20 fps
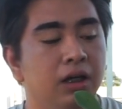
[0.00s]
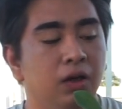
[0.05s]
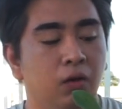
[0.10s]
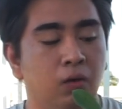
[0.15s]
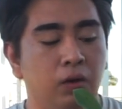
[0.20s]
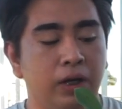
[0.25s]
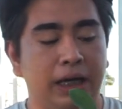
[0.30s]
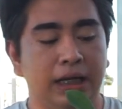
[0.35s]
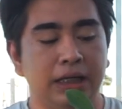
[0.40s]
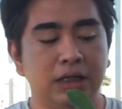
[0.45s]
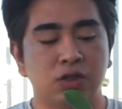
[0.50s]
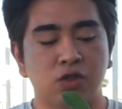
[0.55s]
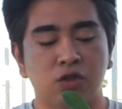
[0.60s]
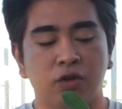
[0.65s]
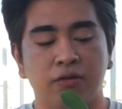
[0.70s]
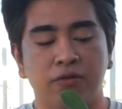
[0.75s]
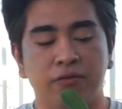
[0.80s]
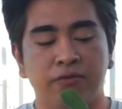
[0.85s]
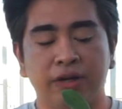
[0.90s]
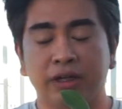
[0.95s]
Okay,
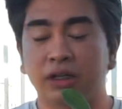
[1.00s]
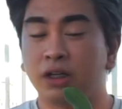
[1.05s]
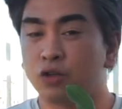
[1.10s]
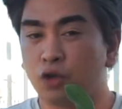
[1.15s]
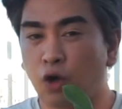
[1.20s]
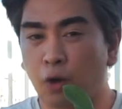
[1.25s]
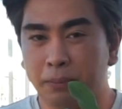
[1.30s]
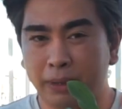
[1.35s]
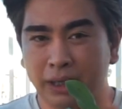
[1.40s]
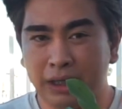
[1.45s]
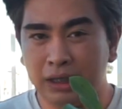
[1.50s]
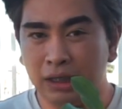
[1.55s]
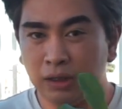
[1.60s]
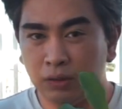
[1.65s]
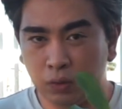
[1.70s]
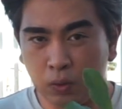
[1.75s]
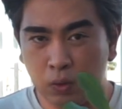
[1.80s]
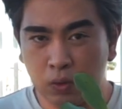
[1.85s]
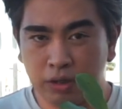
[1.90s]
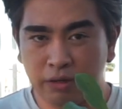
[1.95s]
so very tropical
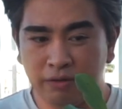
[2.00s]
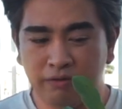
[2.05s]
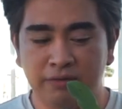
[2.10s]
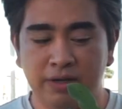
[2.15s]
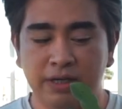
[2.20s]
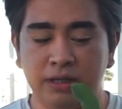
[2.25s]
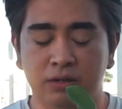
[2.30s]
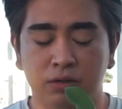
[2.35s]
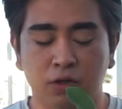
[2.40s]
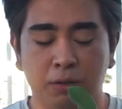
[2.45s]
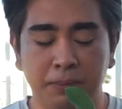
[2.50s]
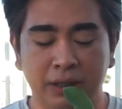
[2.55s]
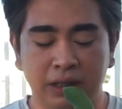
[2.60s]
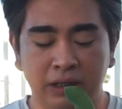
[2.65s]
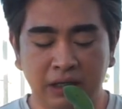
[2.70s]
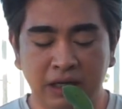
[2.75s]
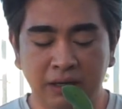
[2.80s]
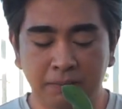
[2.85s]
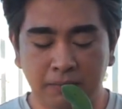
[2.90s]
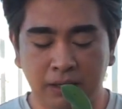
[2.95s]
ang look, very
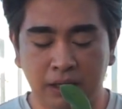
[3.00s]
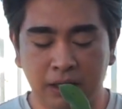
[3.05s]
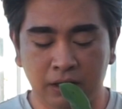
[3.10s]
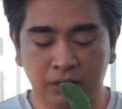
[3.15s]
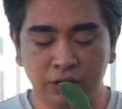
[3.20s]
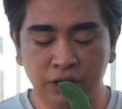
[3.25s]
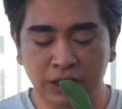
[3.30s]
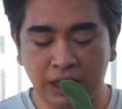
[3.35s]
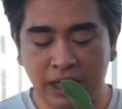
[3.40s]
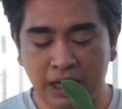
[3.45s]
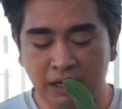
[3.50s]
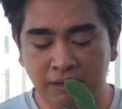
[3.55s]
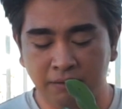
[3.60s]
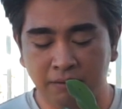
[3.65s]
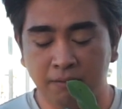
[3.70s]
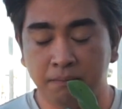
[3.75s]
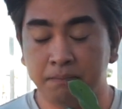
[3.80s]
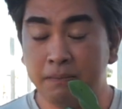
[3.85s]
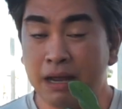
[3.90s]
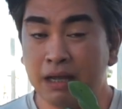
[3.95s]
tropical ang, ang ano niya,
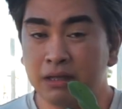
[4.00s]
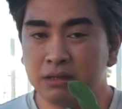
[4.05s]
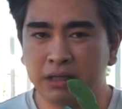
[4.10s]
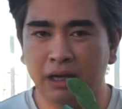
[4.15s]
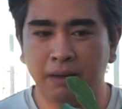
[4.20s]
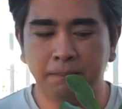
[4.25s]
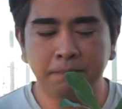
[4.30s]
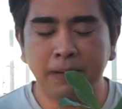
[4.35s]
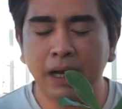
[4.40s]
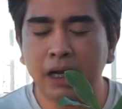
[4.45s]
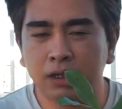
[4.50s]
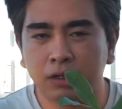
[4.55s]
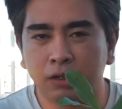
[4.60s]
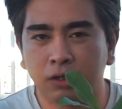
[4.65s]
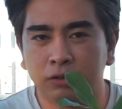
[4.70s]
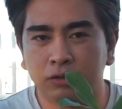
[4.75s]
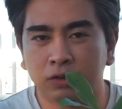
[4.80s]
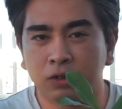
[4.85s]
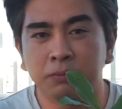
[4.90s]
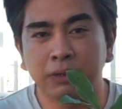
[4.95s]
ang tech niya.
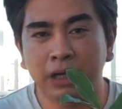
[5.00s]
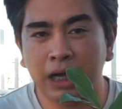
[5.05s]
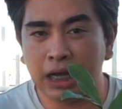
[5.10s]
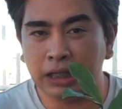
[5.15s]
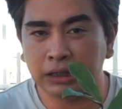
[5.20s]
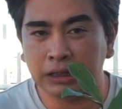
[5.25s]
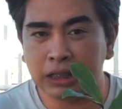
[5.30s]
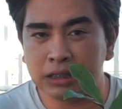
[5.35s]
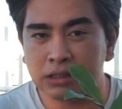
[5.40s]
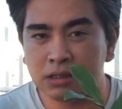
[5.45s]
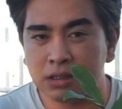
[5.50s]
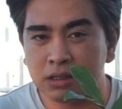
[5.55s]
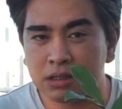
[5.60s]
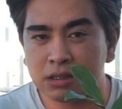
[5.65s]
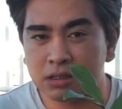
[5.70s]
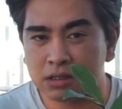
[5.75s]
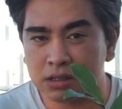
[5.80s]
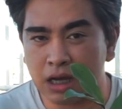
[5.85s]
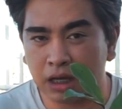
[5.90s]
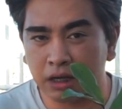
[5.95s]
Pero to be honest, this is
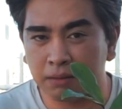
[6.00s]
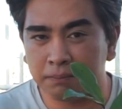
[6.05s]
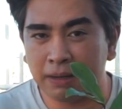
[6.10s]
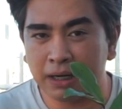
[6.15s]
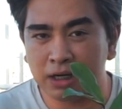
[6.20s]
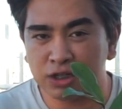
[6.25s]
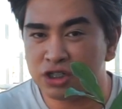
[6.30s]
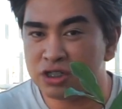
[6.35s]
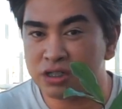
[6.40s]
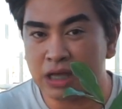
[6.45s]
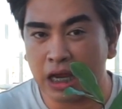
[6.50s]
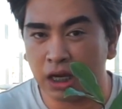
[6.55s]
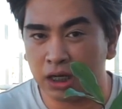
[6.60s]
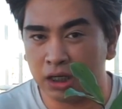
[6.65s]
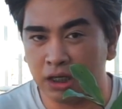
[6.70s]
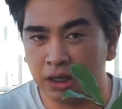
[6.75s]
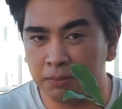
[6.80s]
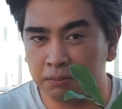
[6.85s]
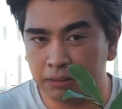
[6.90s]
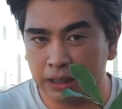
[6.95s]
sac parang siyang
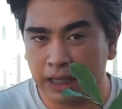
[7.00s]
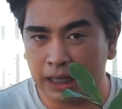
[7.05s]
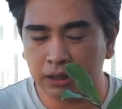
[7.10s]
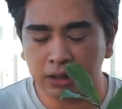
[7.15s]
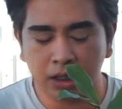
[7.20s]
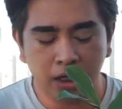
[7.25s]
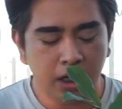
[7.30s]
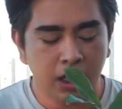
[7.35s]
succulent plant.